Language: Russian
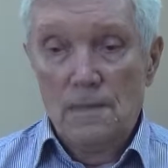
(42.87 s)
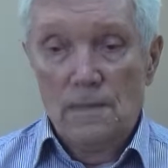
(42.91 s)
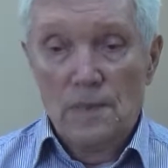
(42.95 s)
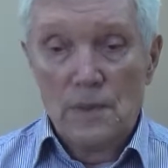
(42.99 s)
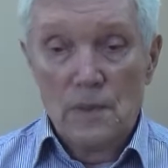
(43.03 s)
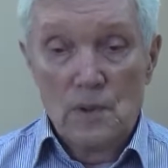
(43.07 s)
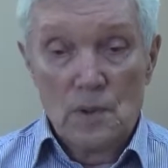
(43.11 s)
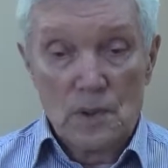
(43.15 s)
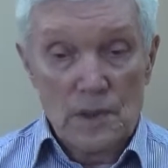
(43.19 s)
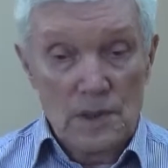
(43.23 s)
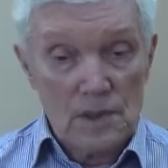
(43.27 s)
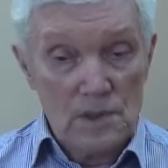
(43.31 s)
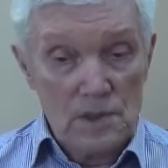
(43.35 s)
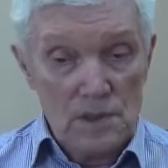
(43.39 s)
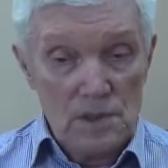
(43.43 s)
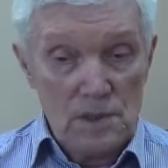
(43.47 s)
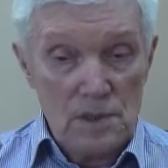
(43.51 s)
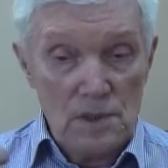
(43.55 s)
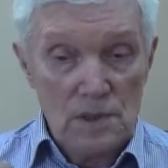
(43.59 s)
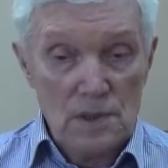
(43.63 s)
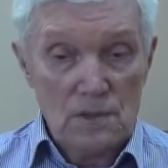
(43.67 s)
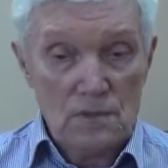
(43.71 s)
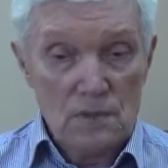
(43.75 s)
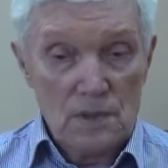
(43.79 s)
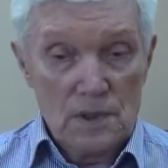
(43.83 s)
Но
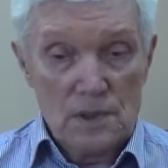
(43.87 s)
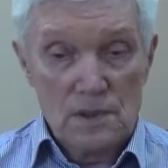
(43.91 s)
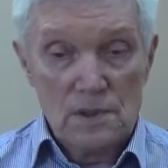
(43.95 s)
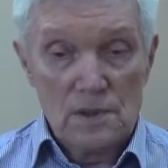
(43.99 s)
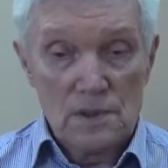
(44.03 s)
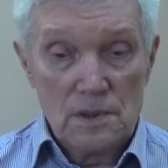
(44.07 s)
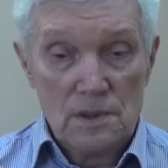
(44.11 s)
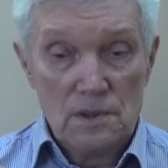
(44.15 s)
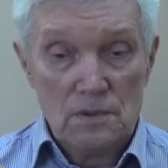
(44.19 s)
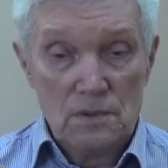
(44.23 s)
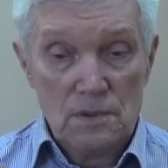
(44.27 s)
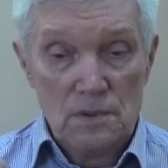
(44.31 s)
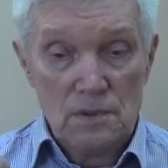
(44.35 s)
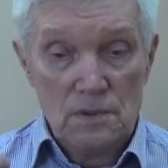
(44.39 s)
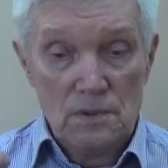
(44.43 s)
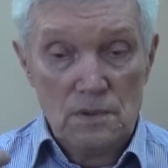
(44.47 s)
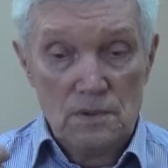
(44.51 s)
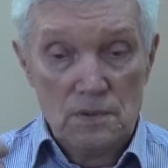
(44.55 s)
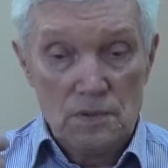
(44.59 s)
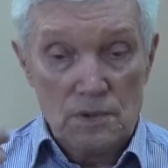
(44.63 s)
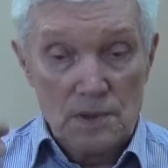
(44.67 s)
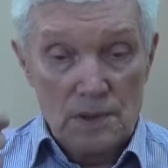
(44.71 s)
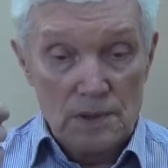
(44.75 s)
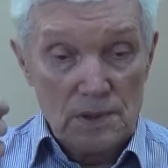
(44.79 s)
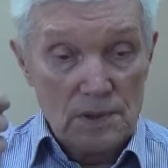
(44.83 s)
Россия в конце,
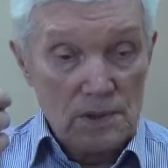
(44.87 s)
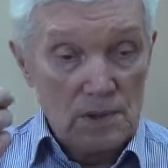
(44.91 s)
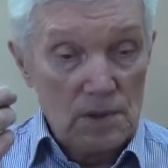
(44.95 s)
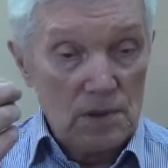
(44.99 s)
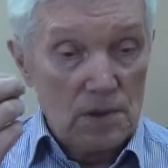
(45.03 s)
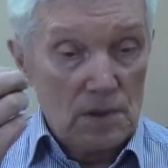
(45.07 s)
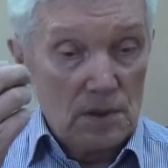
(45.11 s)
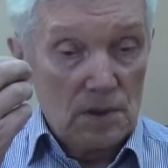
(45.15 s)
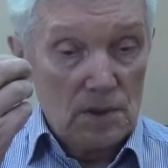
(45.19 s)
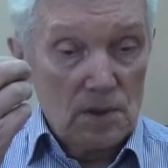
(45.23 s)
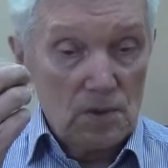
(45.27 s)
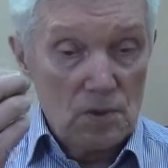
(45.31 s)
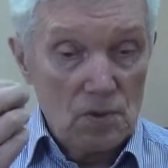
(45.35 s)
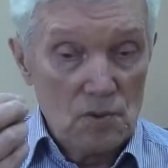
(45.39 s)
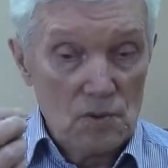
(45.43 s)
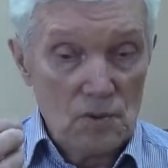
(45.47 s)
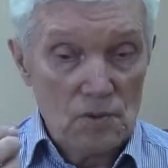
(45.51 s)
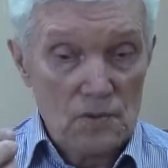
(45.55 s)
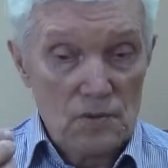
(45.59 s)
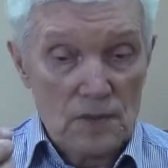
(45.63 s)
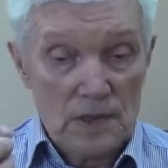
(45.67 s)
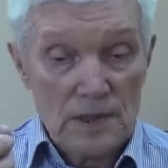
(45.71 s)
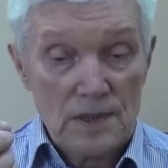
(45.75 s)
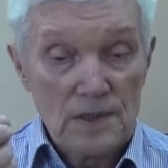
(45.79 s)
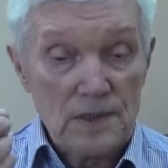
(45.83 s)
в конце
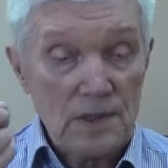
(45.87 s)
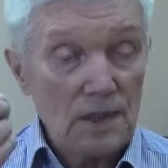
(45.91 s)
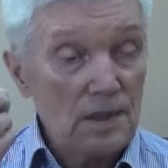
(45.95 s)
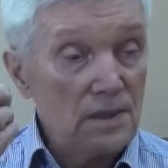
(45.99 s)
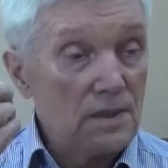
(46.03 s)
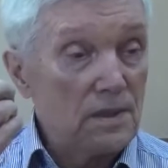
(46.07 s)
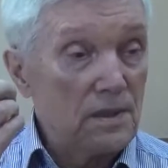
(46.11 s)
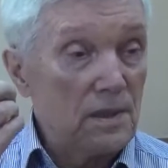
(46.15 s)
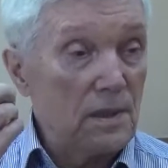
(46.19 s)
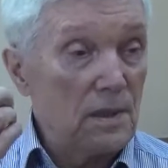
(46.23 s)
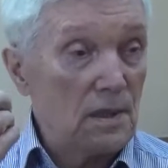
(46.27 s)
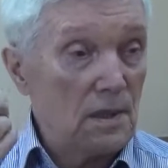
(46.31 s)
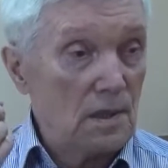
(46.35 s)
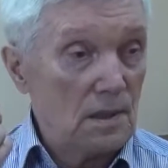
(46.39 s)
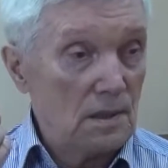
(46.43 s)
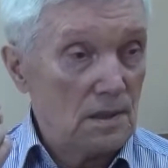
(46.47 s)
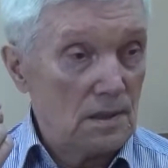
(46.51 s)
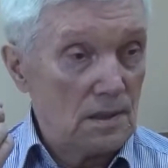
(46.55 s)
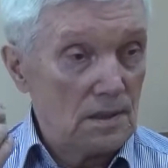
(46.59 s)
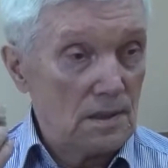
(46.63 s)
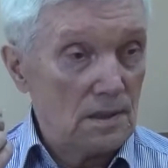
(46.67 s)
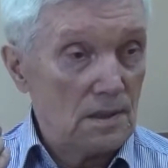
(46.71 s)
концов осознала,